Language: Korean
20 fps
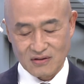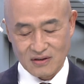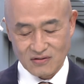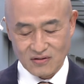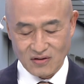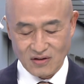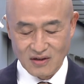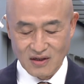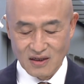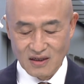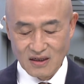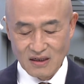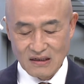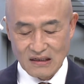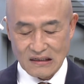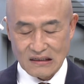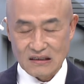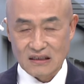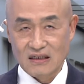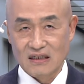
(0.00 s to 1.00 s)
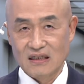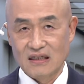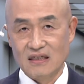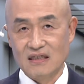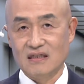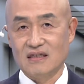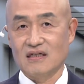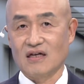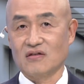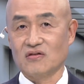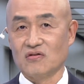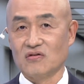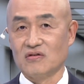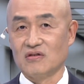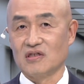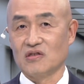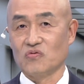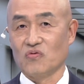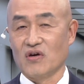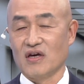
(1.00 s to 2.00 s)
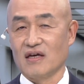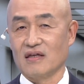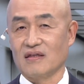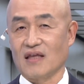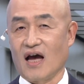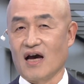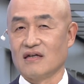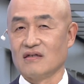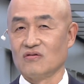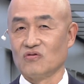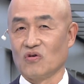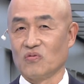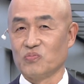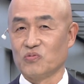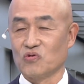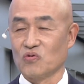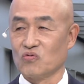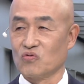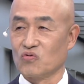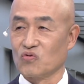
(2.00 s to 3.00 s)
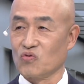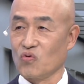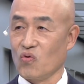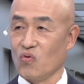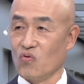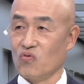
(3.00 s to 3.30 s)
그래서 이 2차 전지 외에 다른 업종으로도